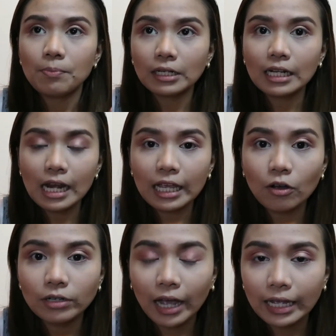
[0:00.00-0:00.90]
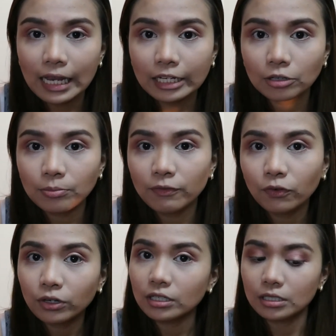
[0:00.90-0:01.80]
pag naglalagay ako ng eyeliner
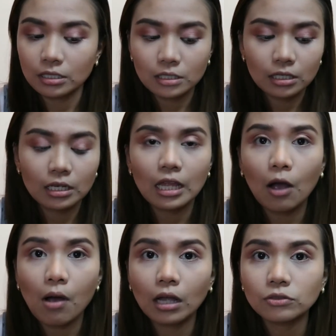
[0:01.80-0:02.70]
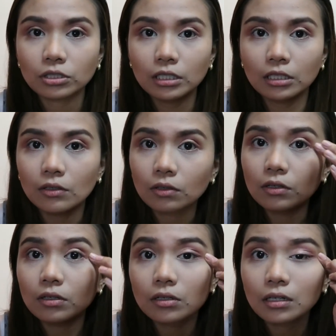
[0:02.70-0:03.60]
before is hinahawakan ko siya dito.
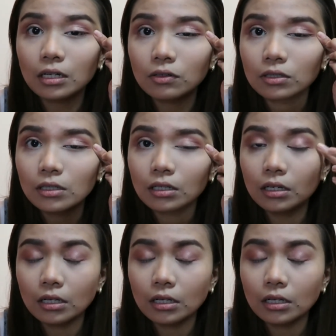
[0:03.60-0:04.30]
Ganon.